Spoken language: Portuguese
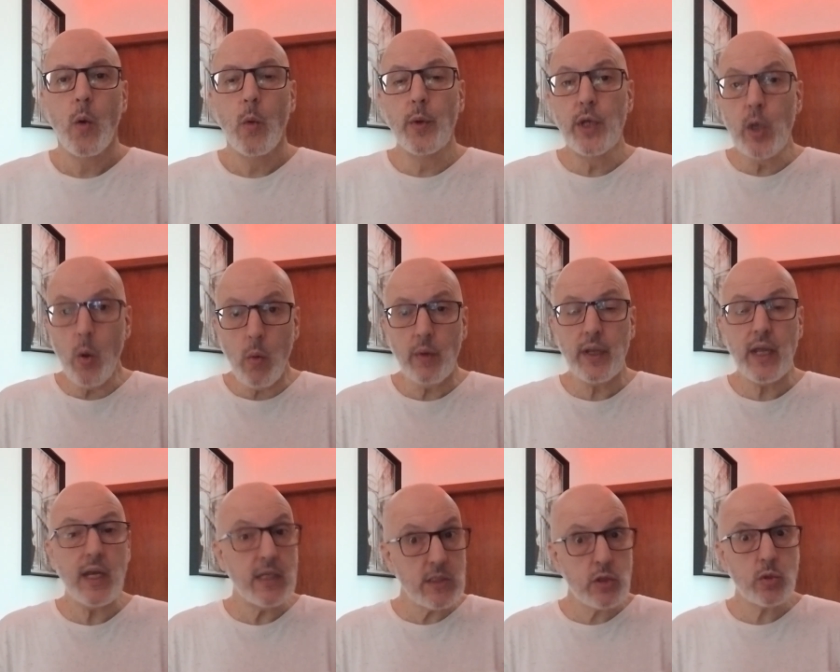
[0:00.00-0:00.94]
O Jung
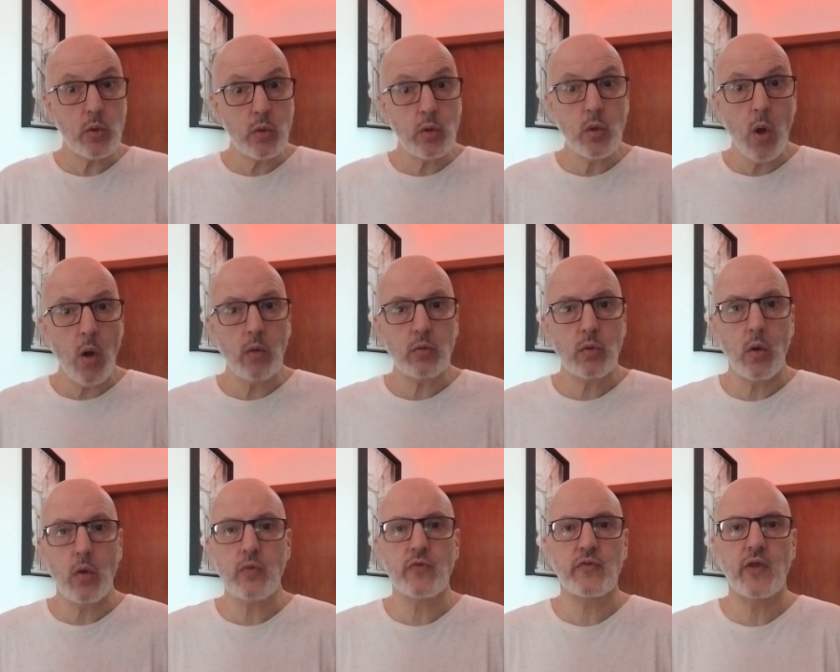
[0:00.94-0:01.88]
ele estudou
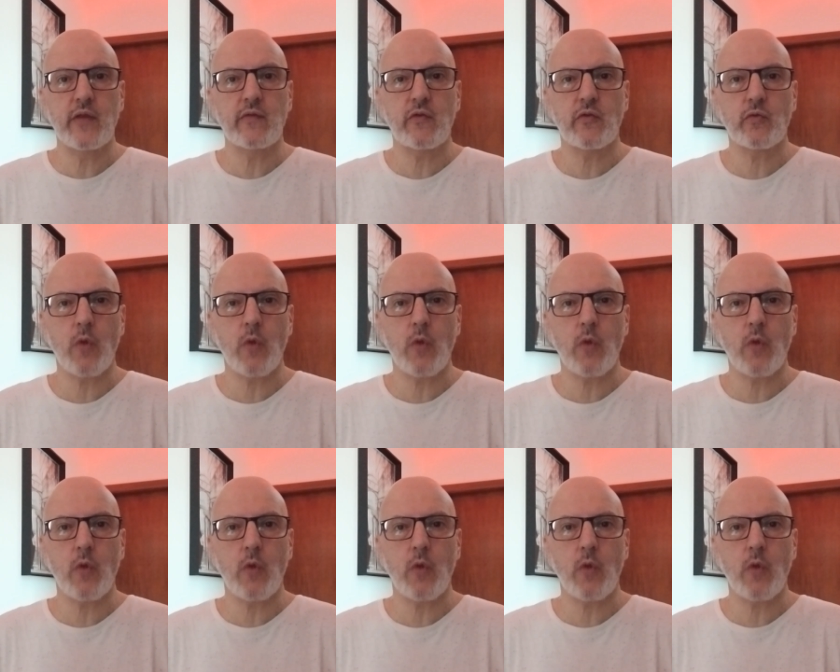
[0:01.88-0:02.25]
todos esses